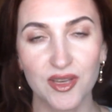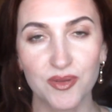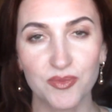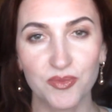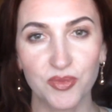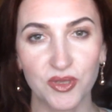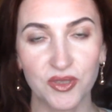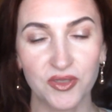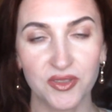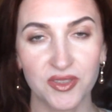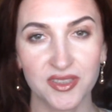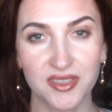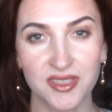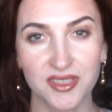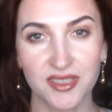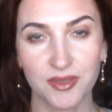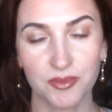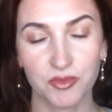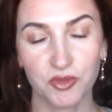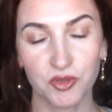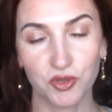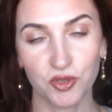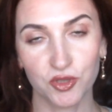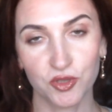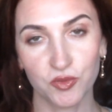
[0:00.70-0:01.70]
Привет
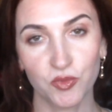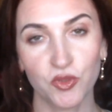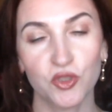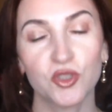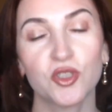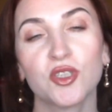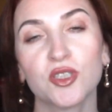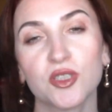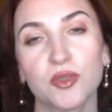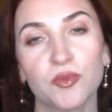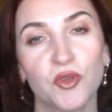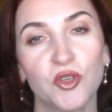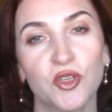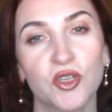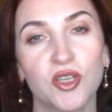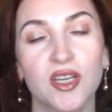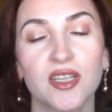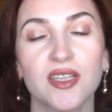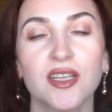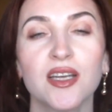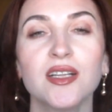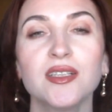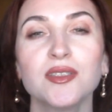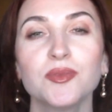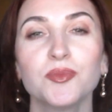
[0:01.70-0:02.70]
всем, кто смотрит мой
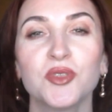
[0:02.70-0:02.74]
канал.